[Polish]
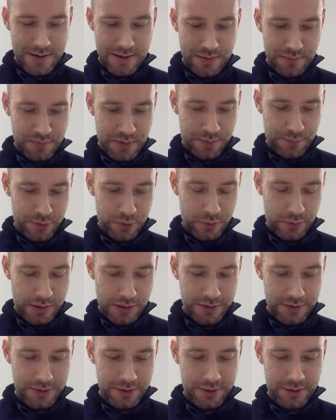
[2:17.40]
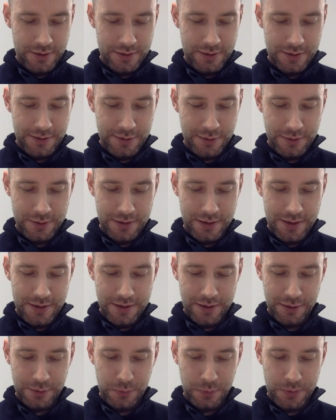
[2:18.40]
Mamy tutaj jeszcze nadzorcę
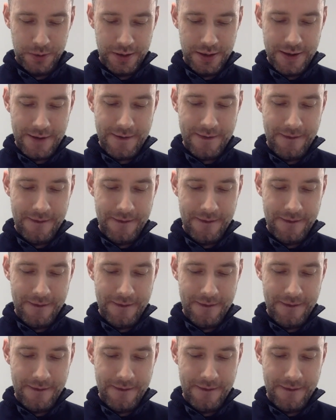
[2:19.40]
literatury.